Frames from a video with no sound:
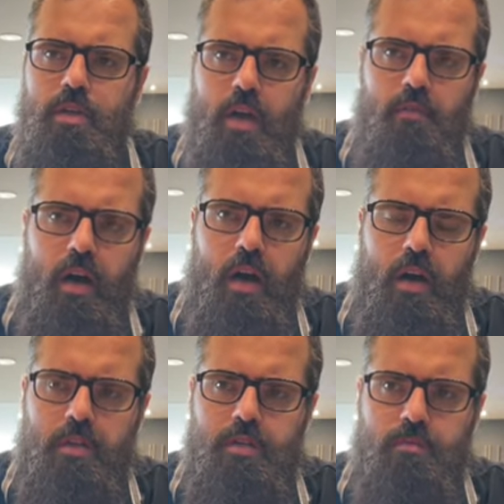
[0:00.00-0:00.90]
Da
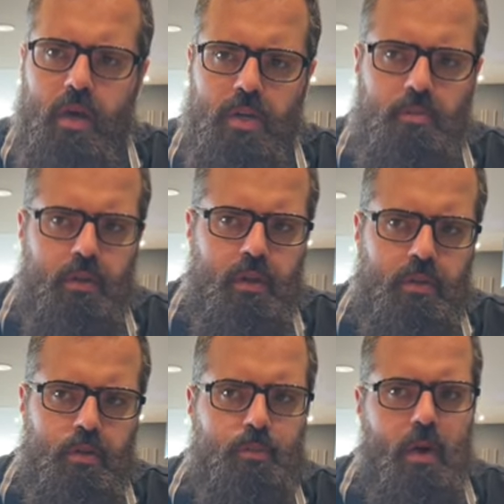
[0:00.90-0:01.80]
war zum
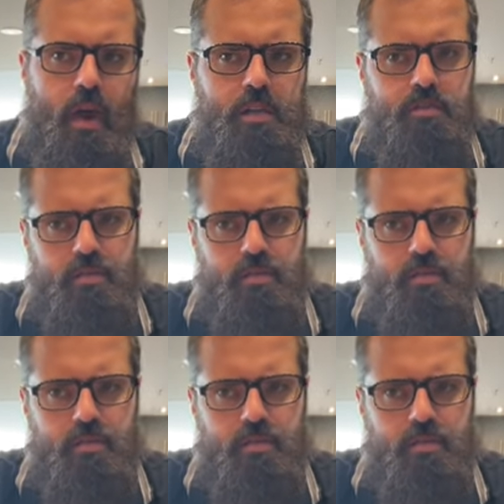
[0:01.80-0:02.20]
Beispiel Crypto 1